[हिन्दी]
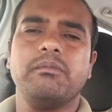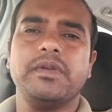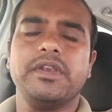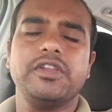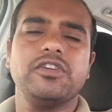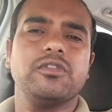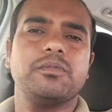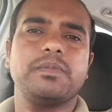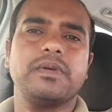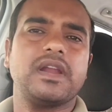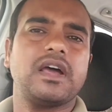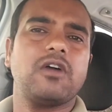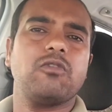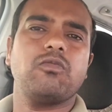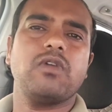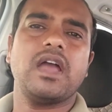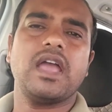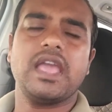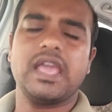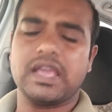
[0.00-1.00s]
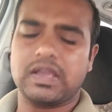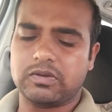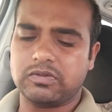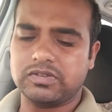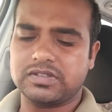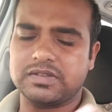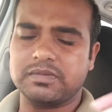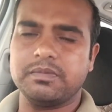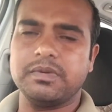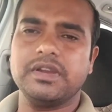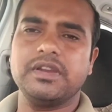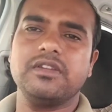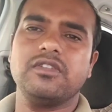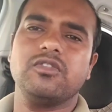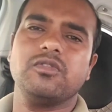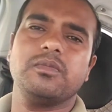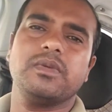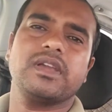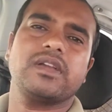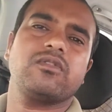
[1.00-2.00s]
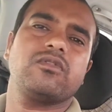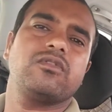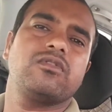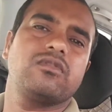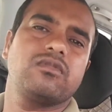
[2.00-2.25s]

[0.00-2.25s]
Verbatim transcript: वीडियो पड़ा हुआ है कुछ वीडियो में